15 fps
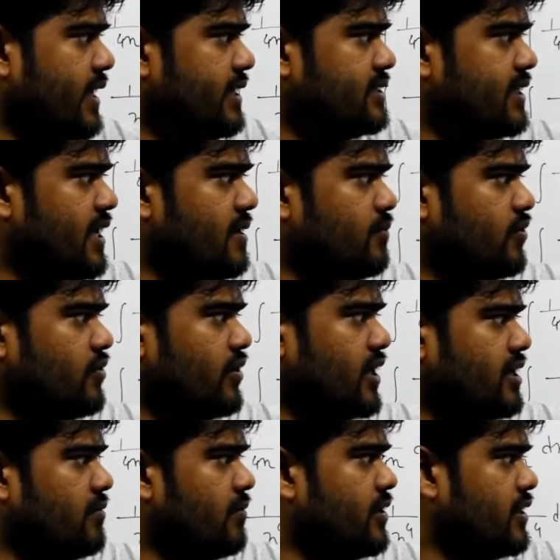এক্স এই পণ্যটা
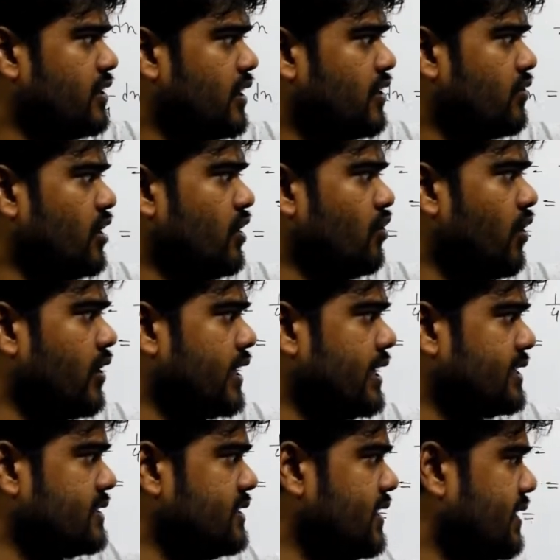কীভাবে ক্রয় করে লগ
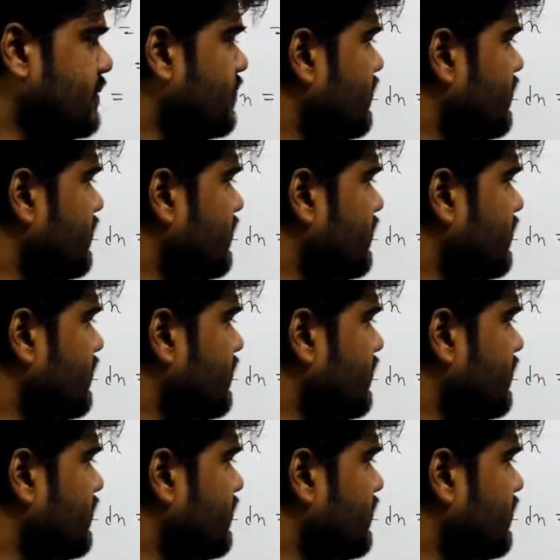এক্স দিয়ে